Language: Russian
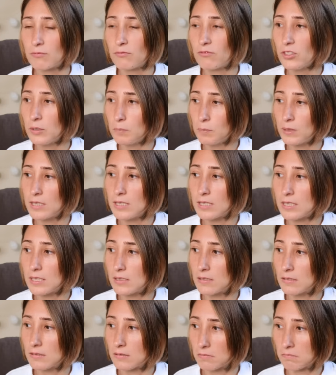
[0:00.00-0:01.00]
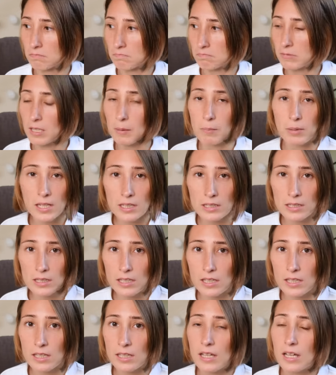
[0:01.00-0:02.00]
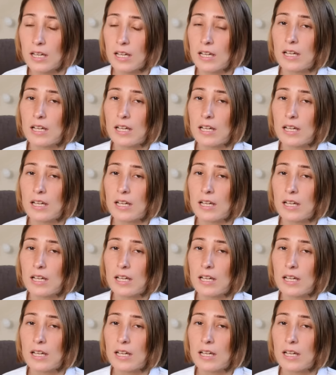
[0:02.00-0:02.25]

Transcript: выпить э, таблетки